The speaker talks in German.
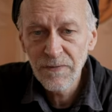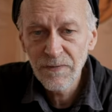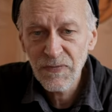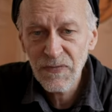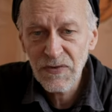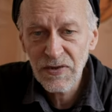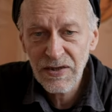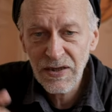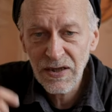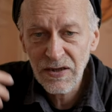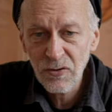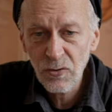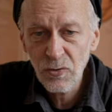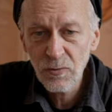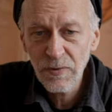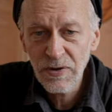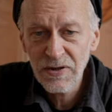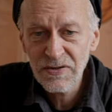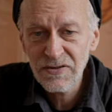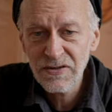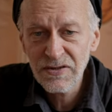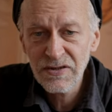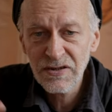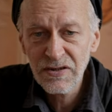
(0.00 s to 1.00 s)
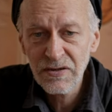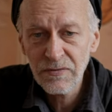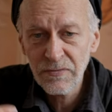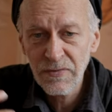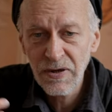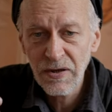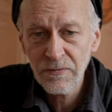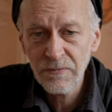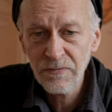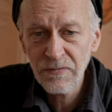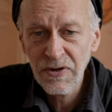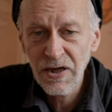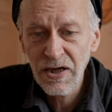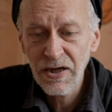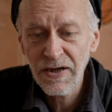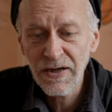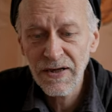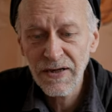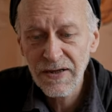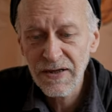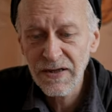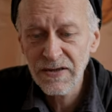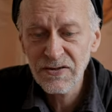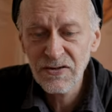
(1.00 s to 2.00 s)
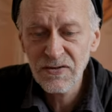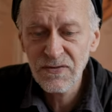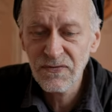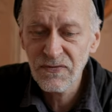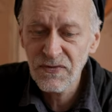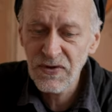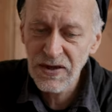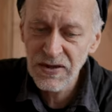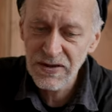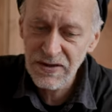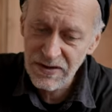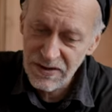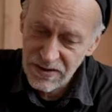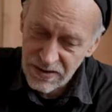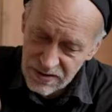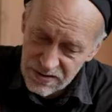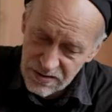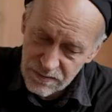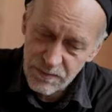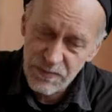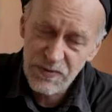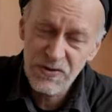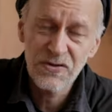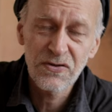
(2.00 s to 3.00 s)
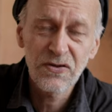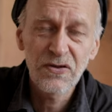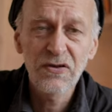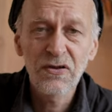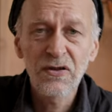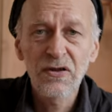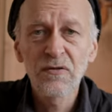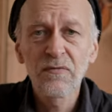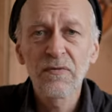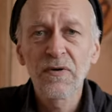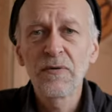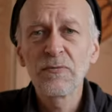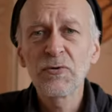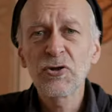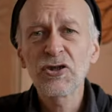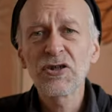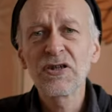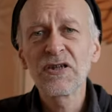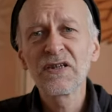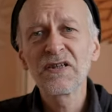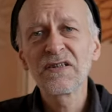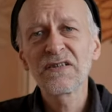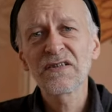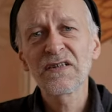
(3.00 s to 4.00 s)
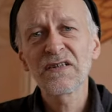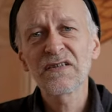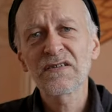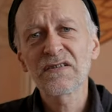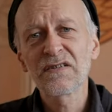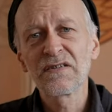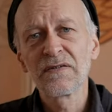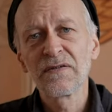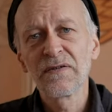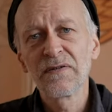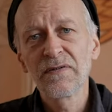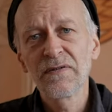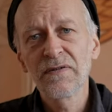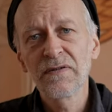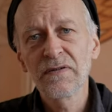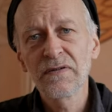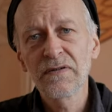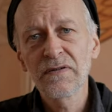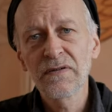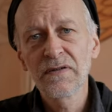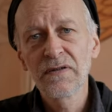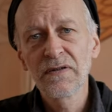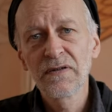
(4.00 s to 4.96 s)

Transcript: darüber sich immer klarer zu werden, insbesondere beim stillen Sitzen. Ja.